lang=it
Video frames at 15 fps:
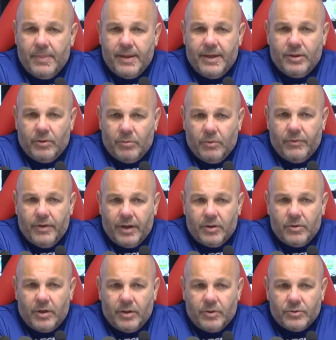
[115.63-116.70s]
e dovremo fare
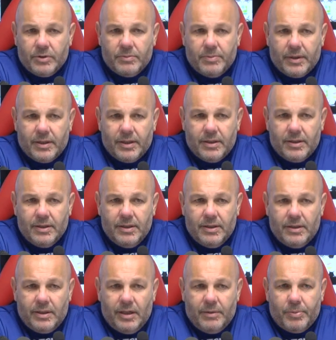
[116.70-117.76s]
ancora così perché
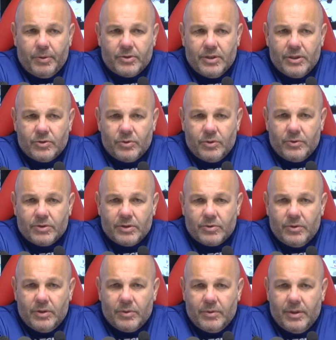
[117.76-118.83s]
il processo di questa
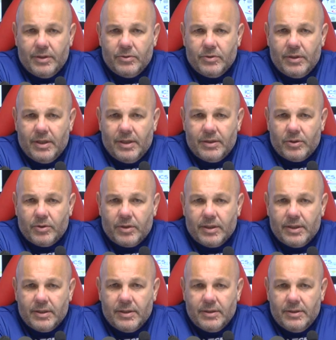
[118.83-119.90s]
squadra qua non è altro
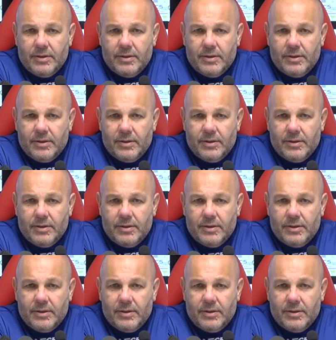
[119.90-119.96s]
che